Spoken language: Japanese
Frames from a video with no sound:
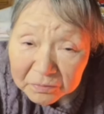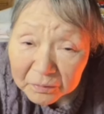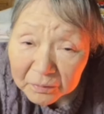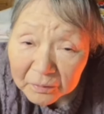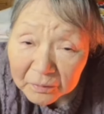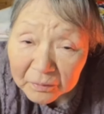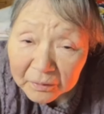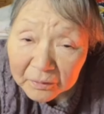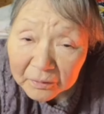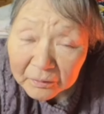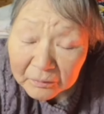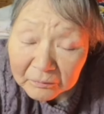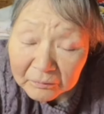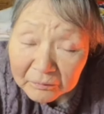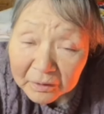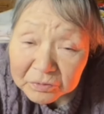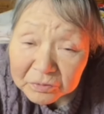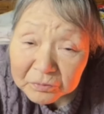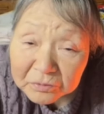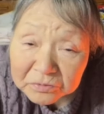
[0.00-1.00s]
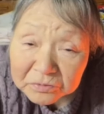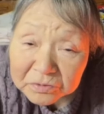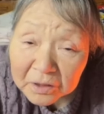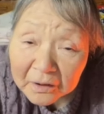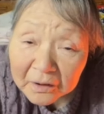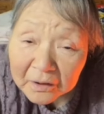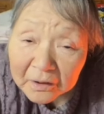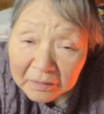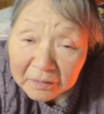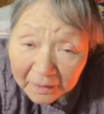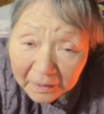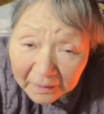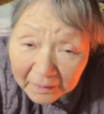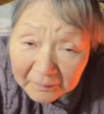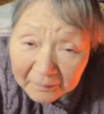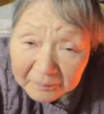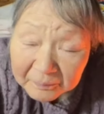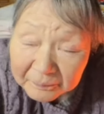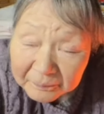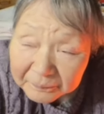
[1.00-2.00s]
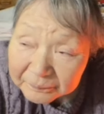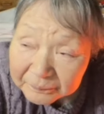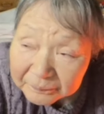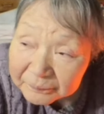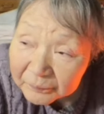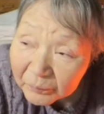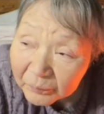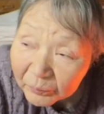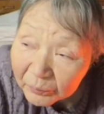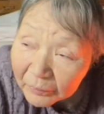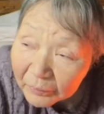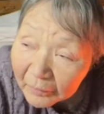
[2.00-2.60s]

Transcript: です上と下がね、うん、